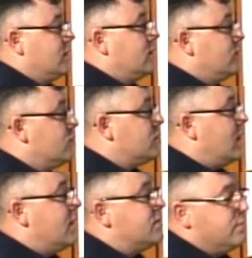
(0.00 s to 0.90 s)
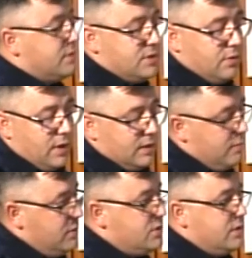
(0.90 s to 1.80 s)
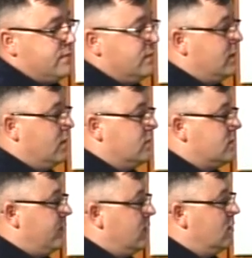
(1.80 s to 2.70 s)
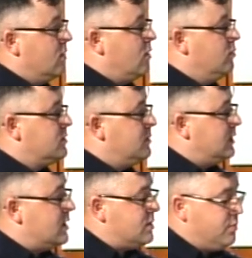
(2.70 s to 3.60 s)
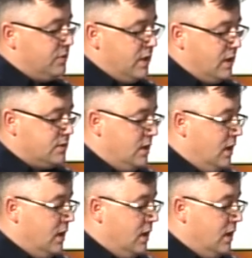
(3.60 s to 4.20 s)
którzy każdy by chciał jak najbliżej tego swojego grobu, cmentarza podjechać,